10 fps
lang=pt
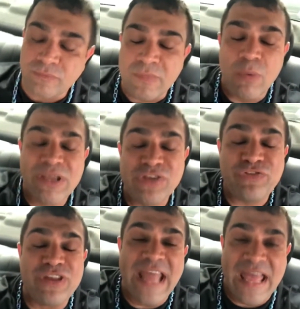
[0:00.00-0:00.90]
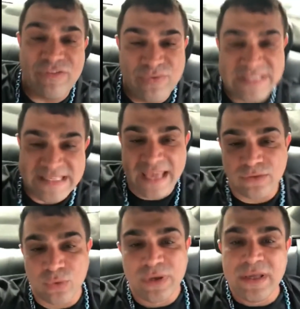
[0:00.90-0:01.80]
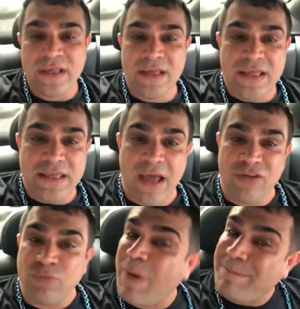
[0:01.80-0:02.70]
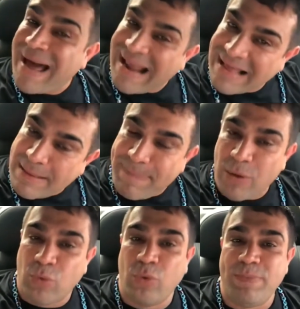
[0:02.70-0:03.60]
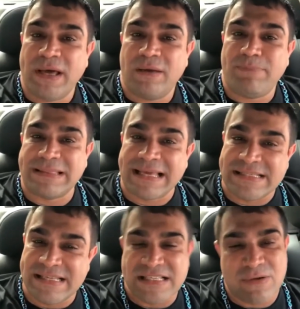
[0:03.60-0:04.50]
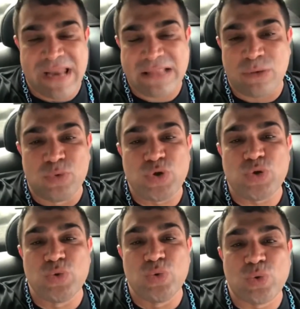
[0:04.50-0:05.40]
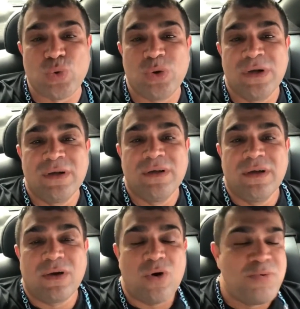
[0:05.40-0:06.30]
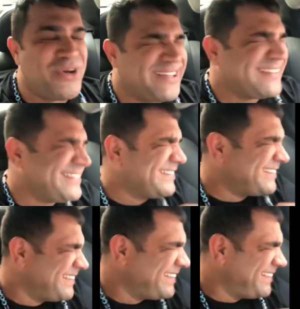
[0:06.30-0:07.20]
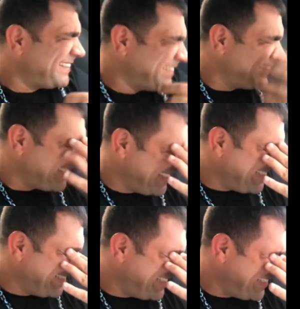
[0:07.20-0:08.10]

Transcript: uma kitnet no centro, que é tipo a parada pra Uber, pra taxista. Vocês vão lá, tomam um suco, come... Um café.